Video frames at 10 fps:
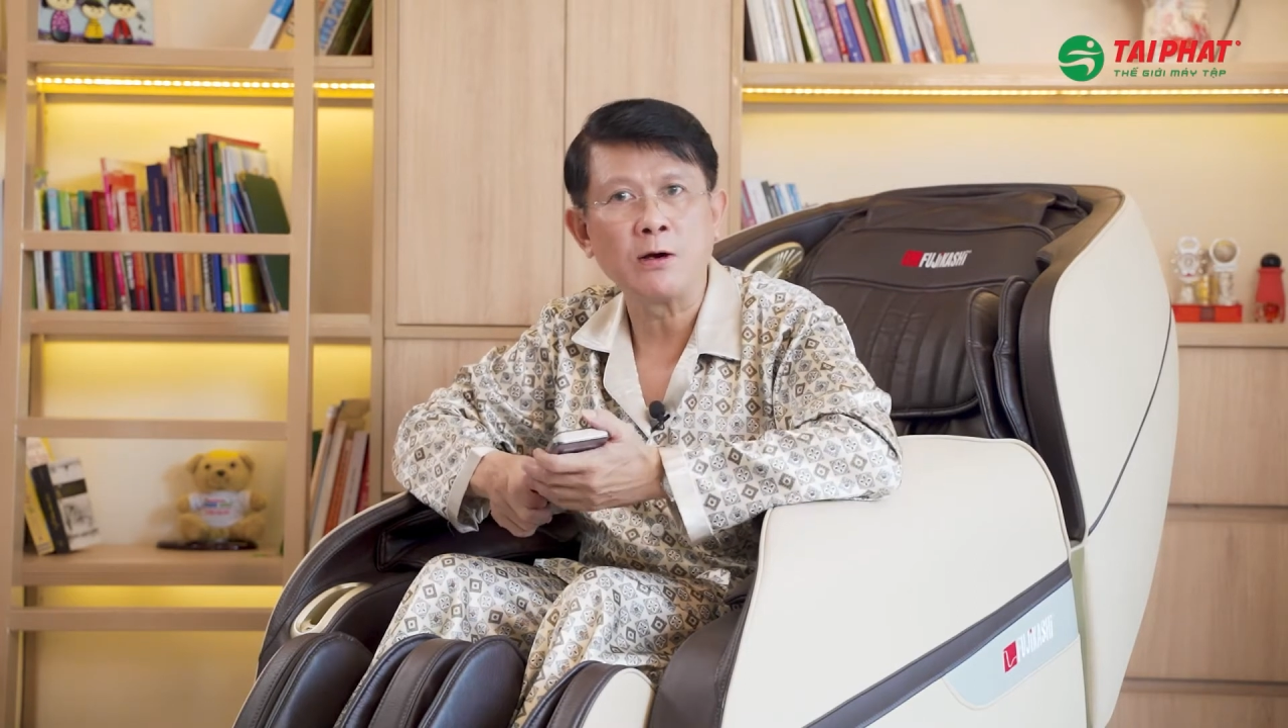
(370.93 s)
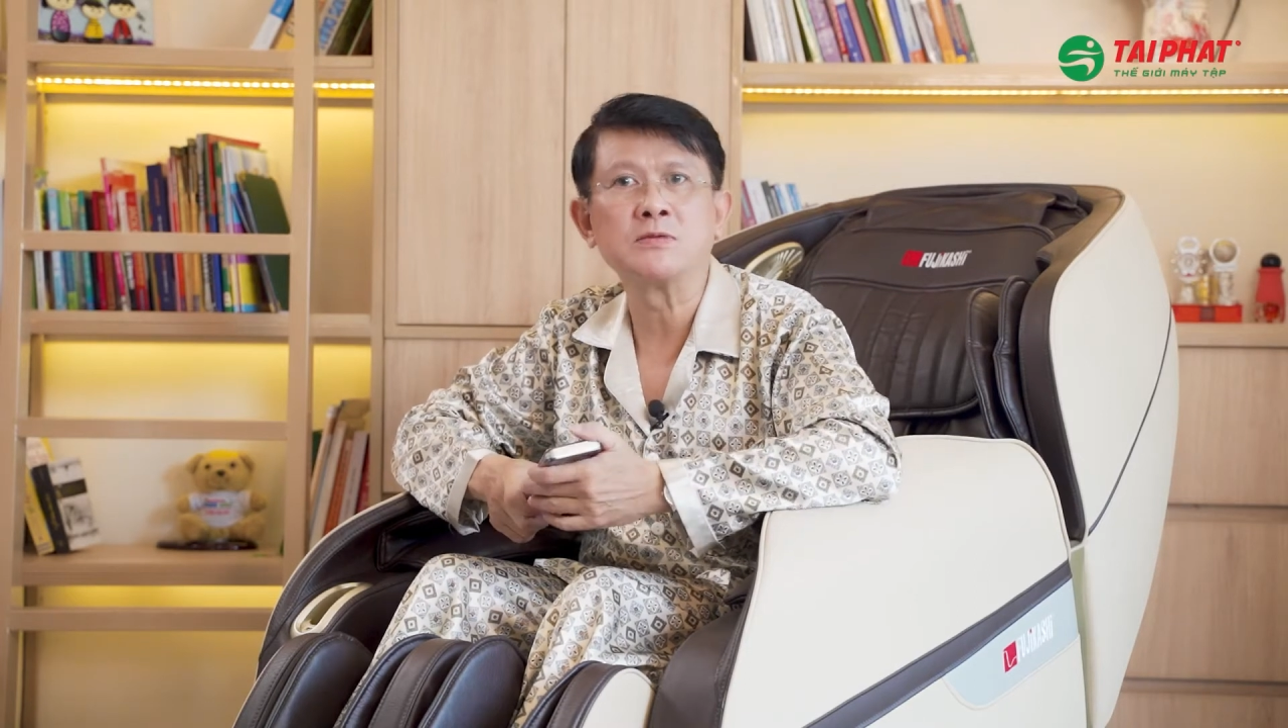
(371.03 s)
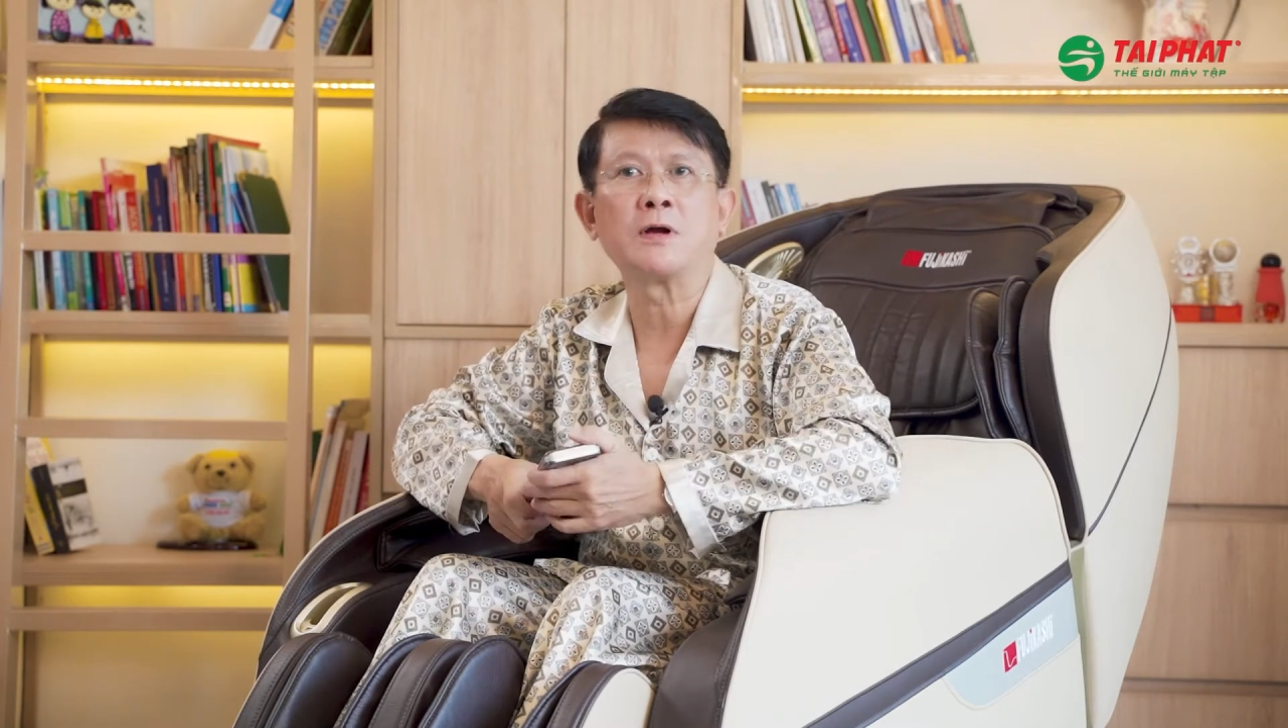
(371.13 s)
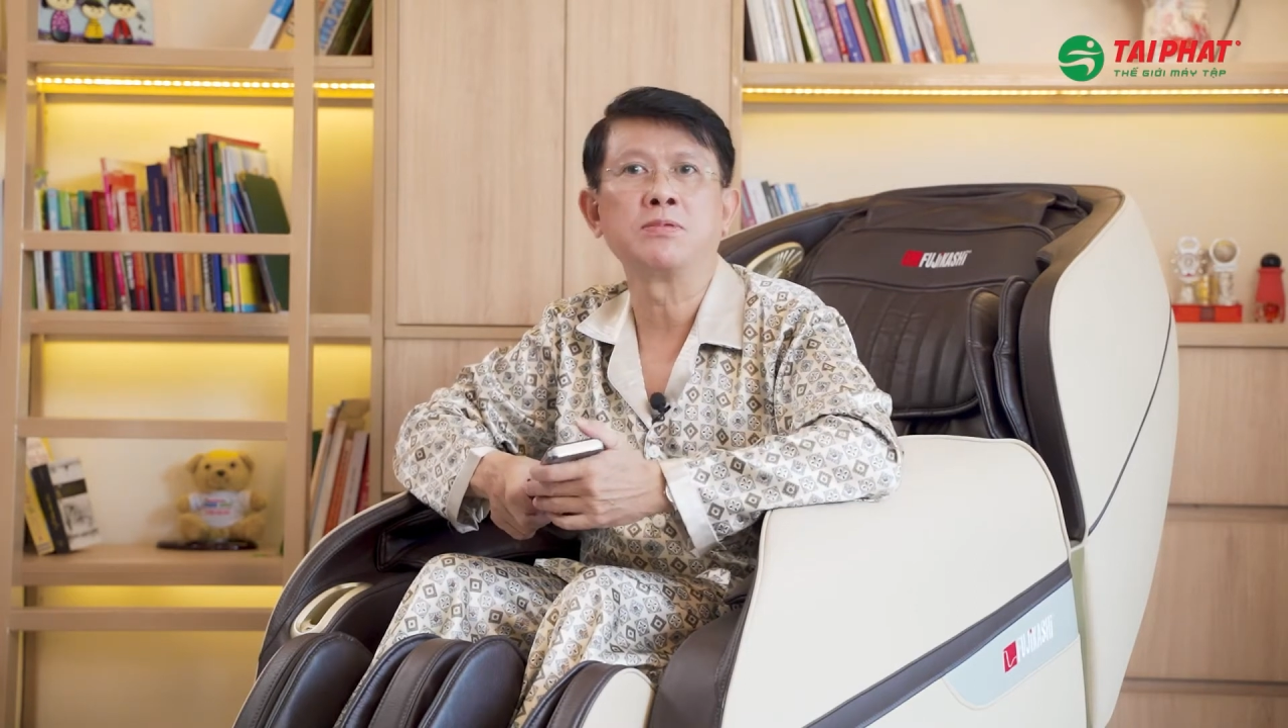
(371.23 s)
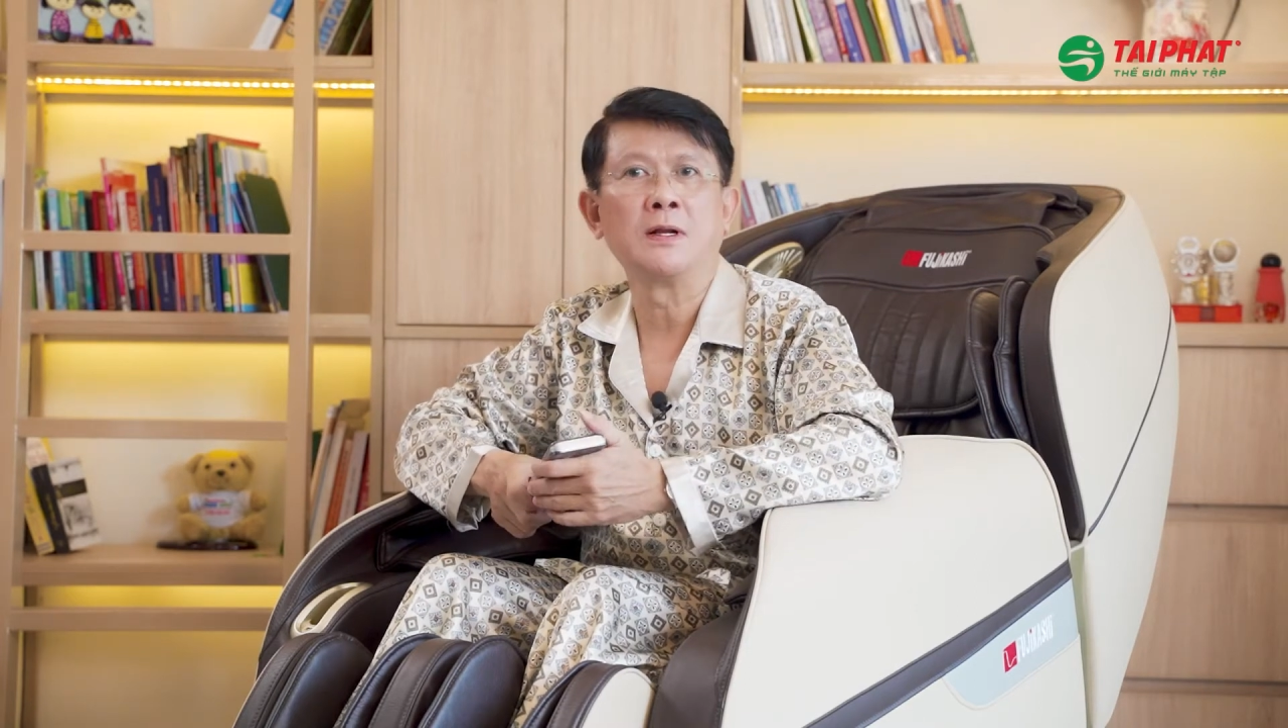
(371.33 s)
không
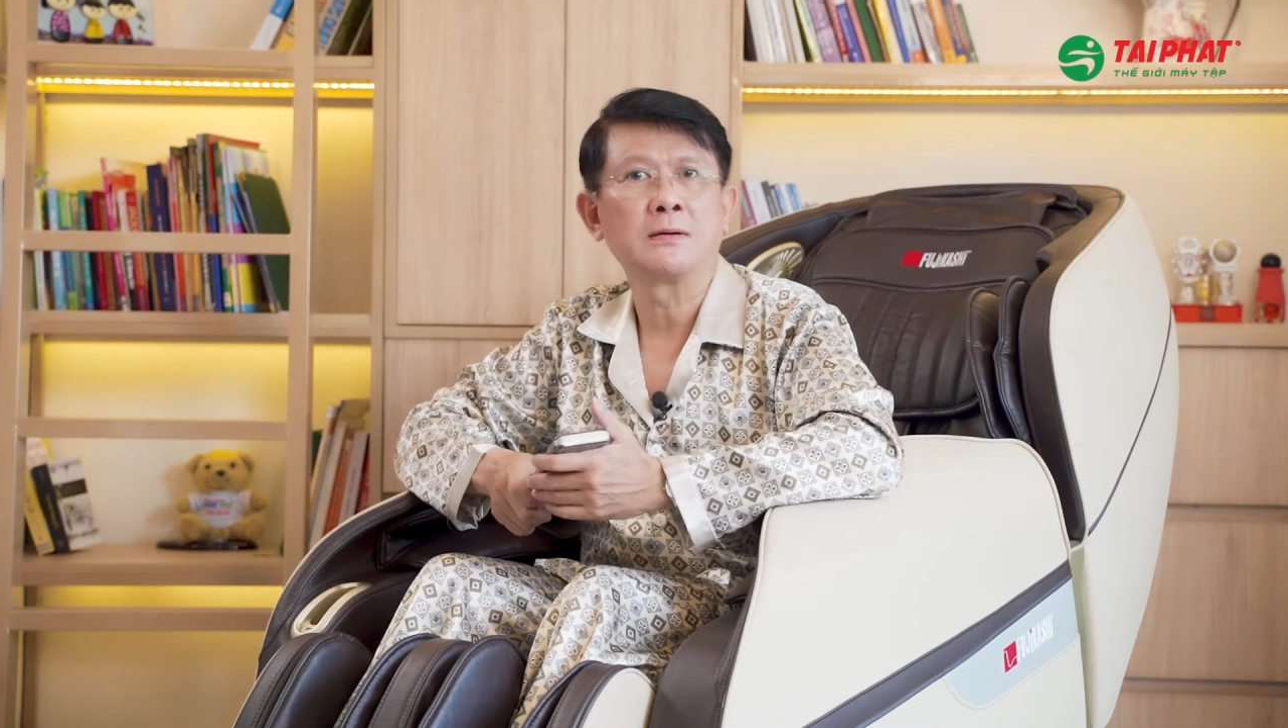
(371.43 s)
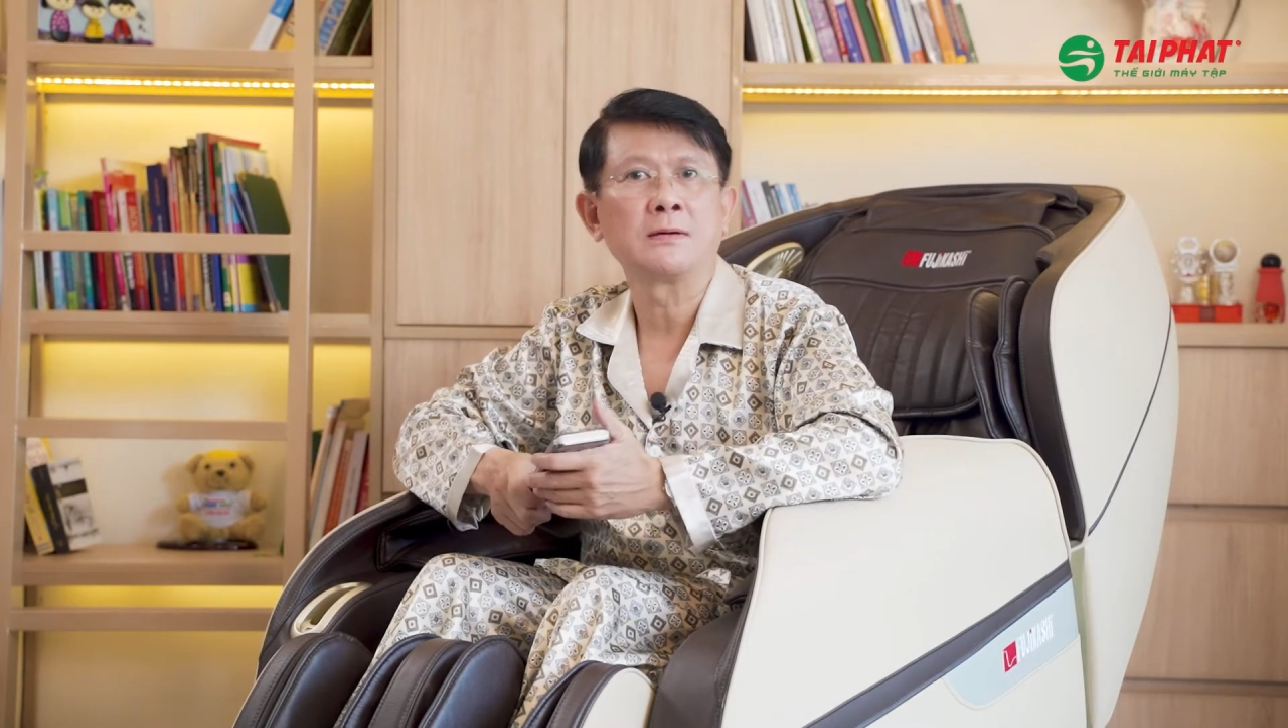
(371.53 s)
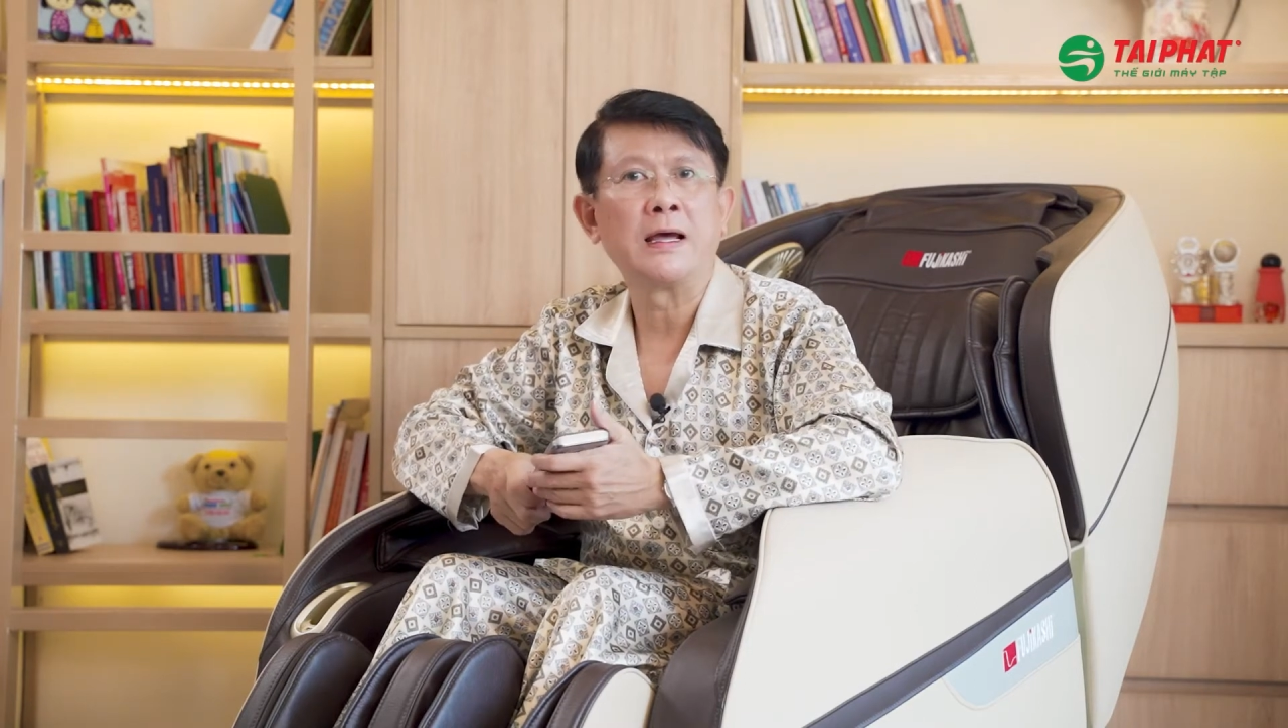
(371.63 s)
trọng lực